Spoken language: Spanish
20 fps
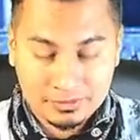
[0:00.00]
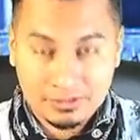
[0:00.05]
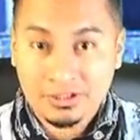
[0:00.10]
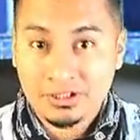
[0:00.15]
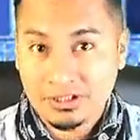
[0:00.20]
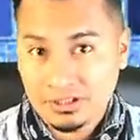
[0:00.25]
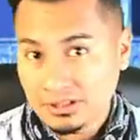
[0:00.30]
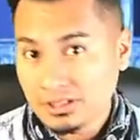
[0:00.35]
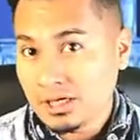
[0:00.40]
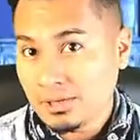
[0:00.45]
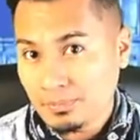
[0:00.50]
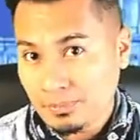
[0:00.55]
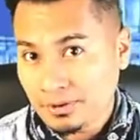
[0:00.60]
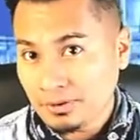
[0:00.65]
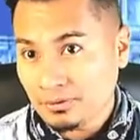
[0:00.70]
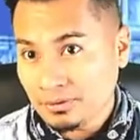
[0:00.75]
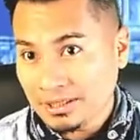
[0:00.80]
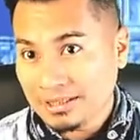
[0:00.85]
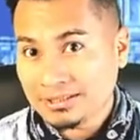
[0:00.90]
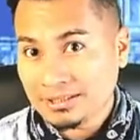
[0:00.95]
Y,
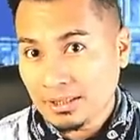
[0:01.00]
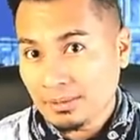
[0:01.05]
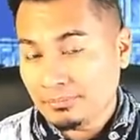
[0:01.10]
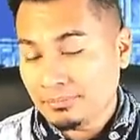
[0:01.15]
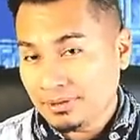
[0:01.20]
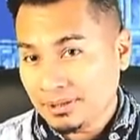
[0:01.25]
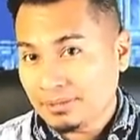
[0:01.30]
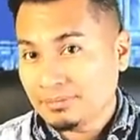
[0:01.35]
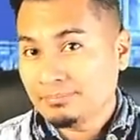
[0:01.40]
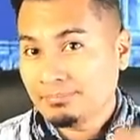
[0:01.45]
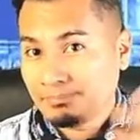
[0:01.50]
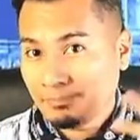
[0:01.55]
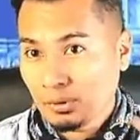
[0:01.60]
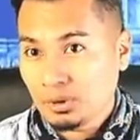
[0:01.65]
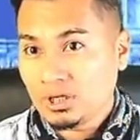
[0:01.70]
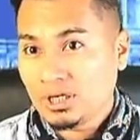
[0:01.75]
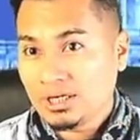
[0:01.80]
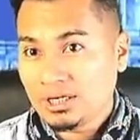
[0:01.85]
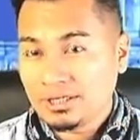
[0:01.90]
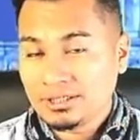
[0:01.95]
espero que también
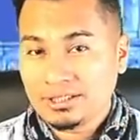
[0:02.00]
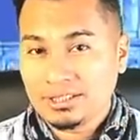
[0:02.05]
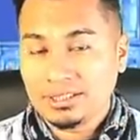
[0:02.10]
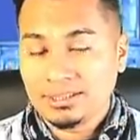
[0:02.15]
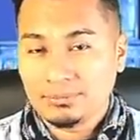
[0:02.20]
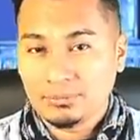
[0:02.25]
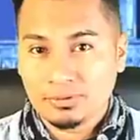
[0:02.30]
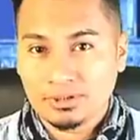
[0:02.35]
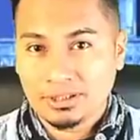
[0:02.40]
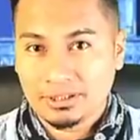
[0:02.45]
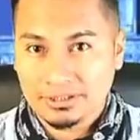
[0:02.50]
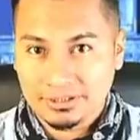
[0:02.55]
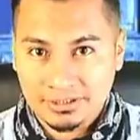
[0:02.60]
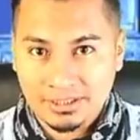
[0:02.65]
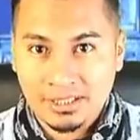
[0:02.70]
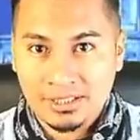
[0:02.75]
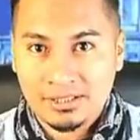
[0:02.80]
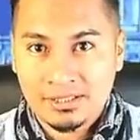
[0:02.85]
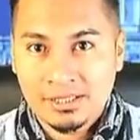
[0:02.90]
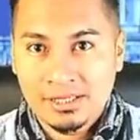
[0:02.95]
pongan aquí la
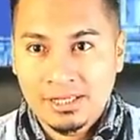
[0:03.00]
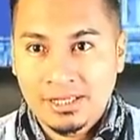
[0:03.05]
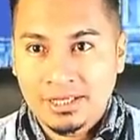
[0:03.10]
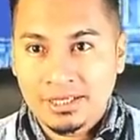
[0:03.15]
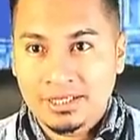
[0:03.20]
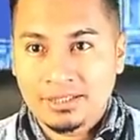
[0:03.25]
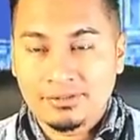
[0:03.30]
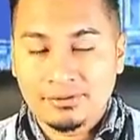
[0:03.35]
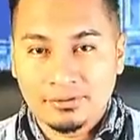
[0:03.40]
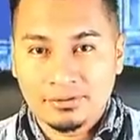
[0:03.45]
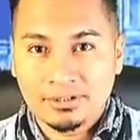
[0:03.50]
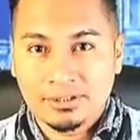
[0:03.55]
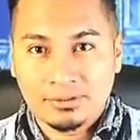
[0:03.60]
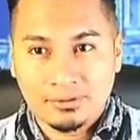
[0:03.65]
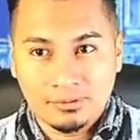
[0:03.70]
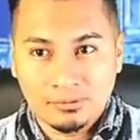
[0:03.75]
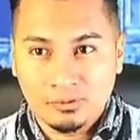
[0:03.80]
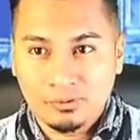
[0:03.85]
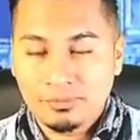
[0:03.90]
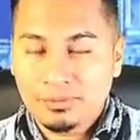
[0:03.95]
modalidad en donde
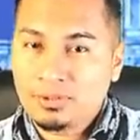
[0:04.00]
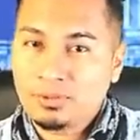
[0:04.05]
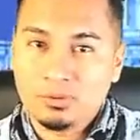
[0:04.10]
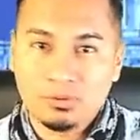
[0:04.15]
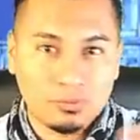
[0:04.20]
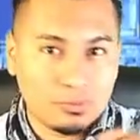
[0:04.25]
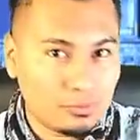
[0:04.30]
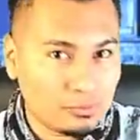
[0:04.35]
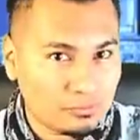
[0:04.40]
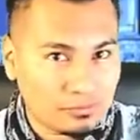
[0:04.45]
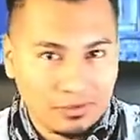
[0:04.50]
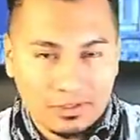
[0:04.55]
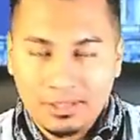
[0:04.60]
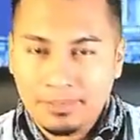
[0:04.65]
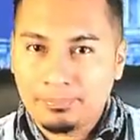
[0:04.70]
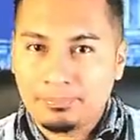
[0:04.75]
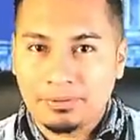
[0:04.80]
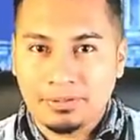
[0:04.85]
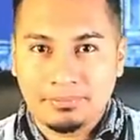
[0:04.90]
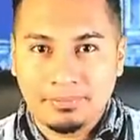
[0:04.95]
los números no sean
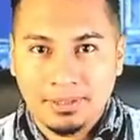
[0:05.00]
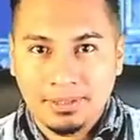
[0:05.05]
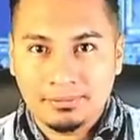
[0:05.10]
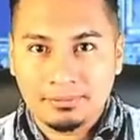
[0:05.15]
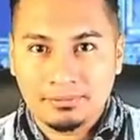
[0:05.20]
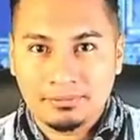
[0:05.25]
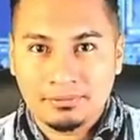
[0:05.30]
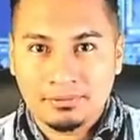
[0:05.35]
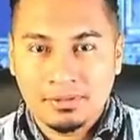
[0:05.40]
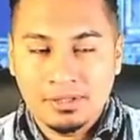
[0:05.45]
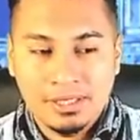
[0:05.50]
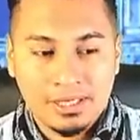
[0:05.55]
privados.